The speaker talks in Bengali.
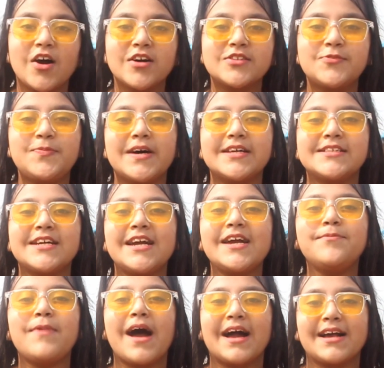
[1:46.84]

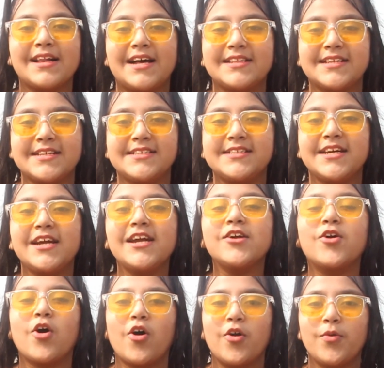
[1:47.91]
কক্সবাজার বাংলাদেশের
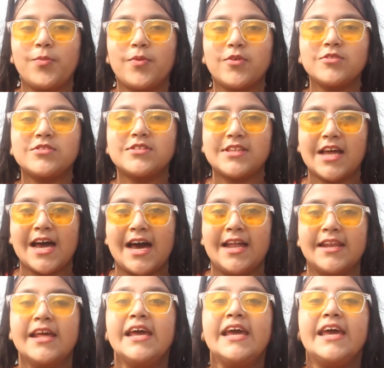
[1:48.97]

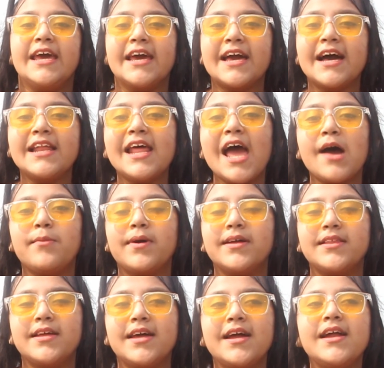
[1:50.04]
গর্বস্থান এখানে
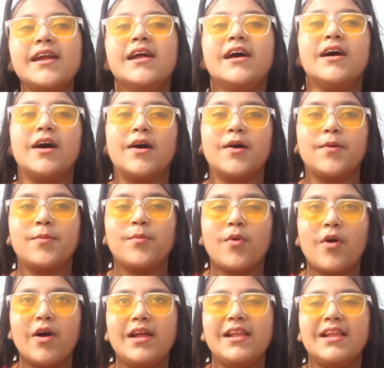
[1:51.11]
আমাদের
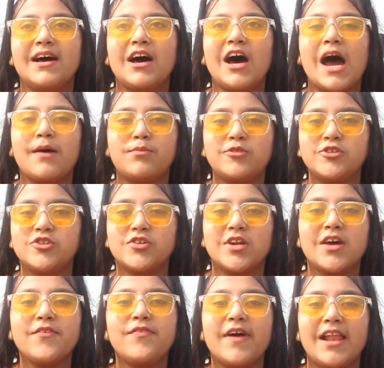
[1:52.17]
ময়লা
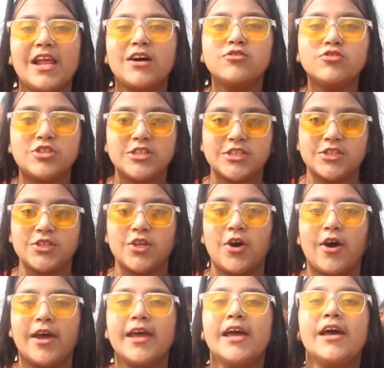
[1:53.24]
আবর্জনা ফেলা উচিত
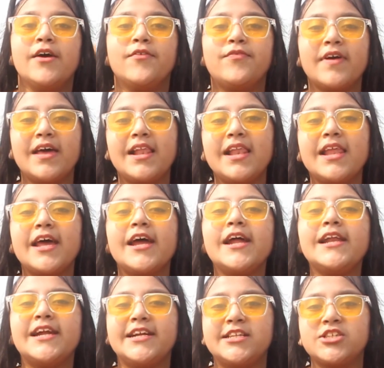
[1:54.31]
নয় ফেললে
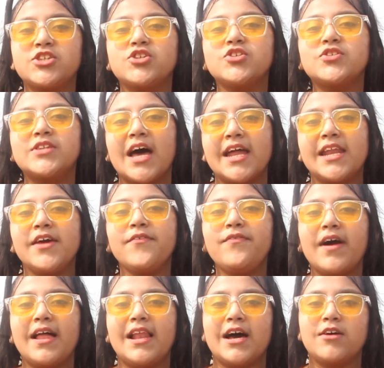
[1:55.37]
নির্দিষ্ট স্থানে
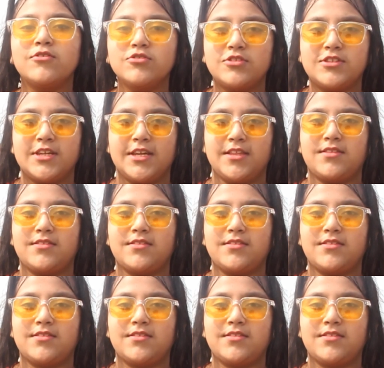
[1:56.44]
ফেলা উচিত